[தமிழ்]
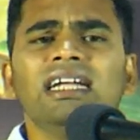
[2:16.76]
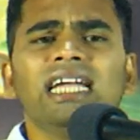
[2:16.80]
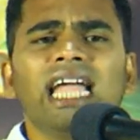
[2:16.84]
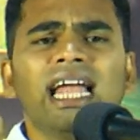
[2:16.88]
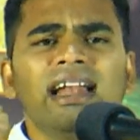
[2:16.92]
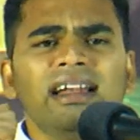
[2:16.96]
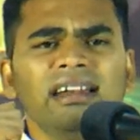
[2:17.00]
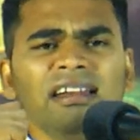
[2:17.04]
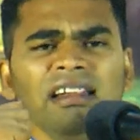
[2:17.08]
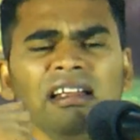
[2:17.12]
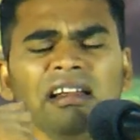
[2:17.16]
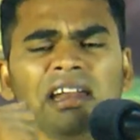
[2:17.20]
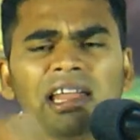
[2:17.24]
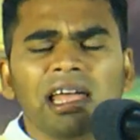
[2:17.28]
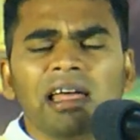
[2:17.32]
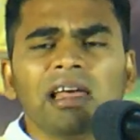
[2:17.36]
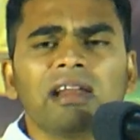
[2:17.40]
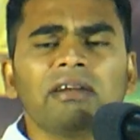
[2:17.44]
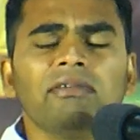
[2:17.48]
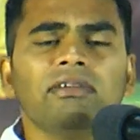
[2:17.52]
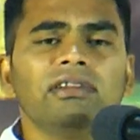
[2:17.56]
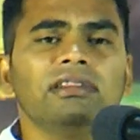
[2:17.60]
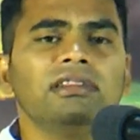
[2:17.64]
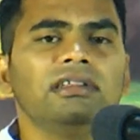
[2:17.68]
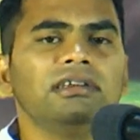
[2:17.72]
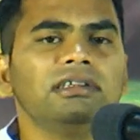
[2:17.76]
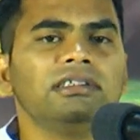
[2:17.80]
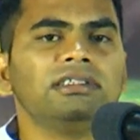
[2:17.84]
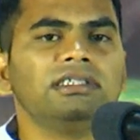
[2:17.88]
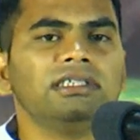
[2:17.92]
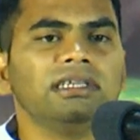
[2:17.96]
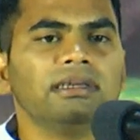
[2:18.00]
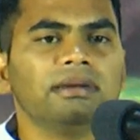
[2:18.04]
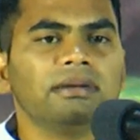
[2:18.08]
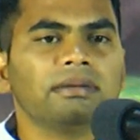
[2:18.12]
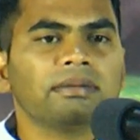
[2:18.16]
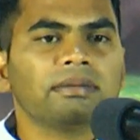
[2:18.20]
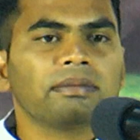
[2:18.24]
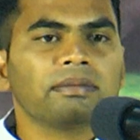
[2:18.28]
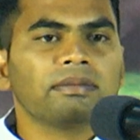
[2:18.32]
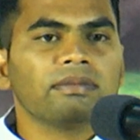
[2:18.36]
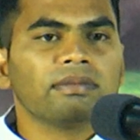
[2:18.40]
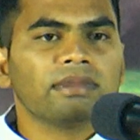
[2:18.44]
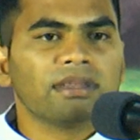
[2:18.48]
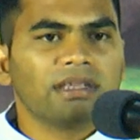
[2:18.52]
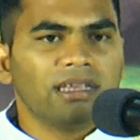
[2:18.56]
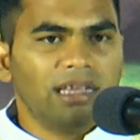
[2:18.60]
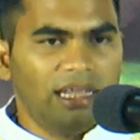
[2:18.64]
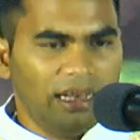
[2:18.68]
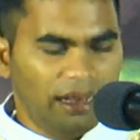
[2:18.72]
என்ன நேரம் வந்துடுச்சு
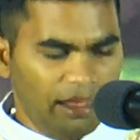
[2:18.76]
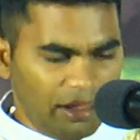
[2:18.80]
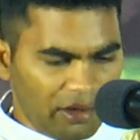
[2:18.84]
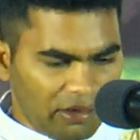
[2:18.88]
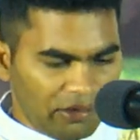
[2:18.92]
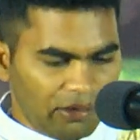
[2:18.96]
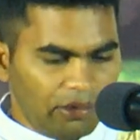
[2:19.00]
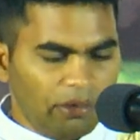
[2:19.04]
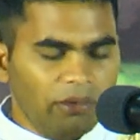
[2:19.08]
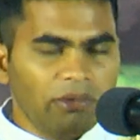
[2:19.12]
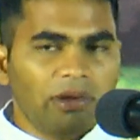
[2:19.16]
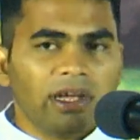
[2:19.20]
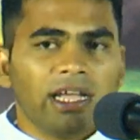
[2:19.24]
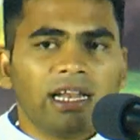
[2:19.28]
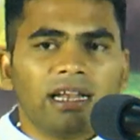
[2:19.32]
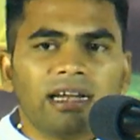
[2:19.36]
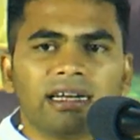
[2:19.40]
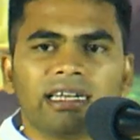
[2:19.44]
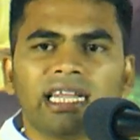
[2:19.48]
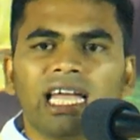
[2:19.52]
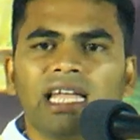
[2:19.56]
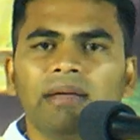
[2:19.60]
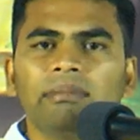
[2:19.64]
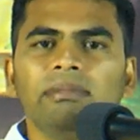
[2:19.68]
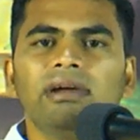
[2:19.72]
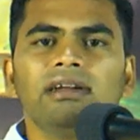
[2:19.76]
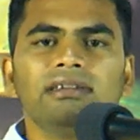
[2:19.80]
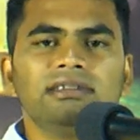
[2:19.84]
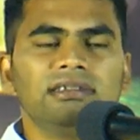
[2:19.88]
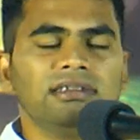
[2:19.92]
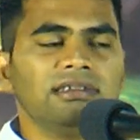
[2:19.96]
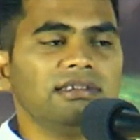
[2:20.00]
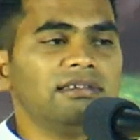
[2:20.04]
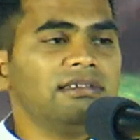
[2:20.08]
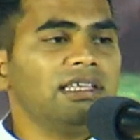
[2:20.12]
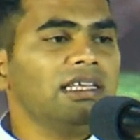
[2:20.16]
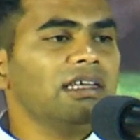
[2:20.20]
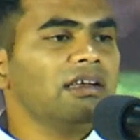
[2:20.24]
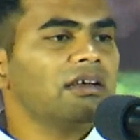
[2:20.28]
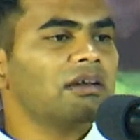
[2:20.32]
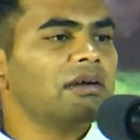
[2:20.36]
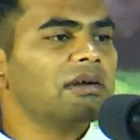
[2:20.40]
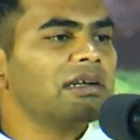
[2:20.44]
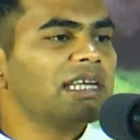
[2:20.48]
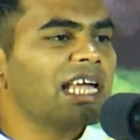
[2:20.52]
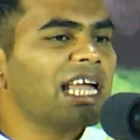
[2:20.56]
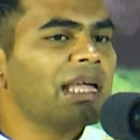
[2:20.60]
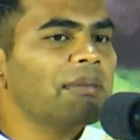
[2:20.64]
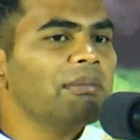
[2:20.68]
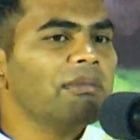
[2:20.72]
எல்லாரும் சொல்லுவான் எனக்கு டைம் ஆச்சு
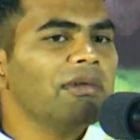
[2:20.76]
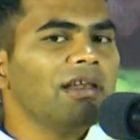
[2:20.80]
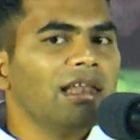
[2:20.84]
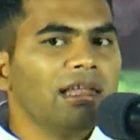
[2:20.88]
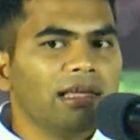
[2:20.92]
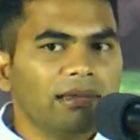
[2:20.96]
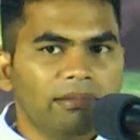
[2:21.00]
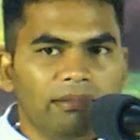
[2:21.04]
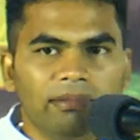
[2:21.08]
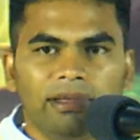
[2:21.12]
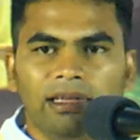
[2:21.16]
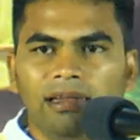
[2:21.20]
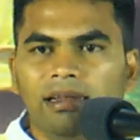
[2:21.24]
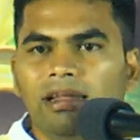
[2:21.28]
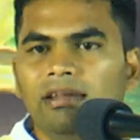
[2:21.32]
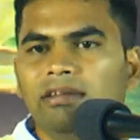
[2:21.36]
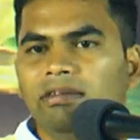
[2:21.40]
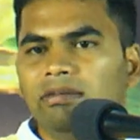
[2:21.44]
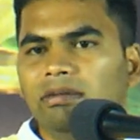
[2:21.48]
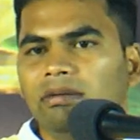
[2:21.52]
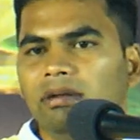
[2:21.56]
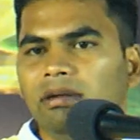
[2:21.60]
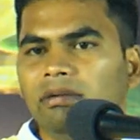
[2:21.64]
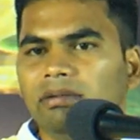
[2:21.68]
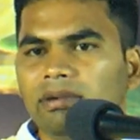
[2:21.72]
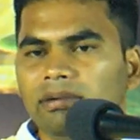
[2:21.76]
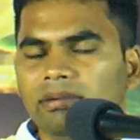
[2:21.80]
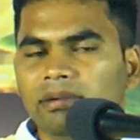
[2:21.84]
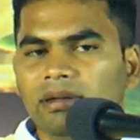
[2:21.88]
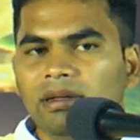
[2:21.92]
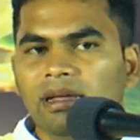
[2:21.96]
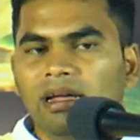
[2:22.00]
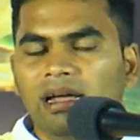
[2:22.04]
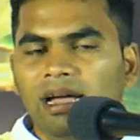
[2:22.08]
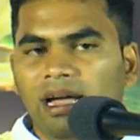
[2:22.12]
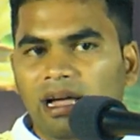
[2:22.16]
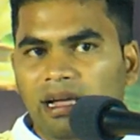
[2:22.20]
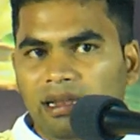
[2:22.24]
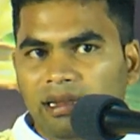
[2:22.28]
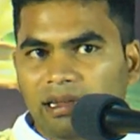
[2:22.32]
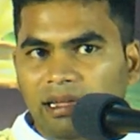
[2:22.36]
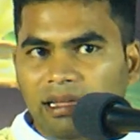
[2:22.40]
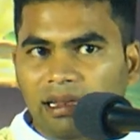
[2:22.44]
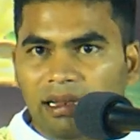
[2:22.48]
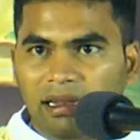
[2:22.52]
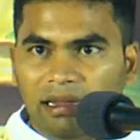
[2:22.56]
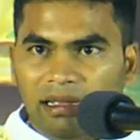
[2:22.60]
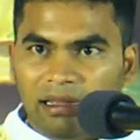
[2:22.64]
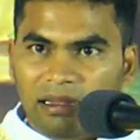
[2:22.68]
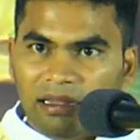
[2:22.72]
சீக்கிரம் டைம் இல்லை எல்லாம் சொல்லுவோம் ஆனால்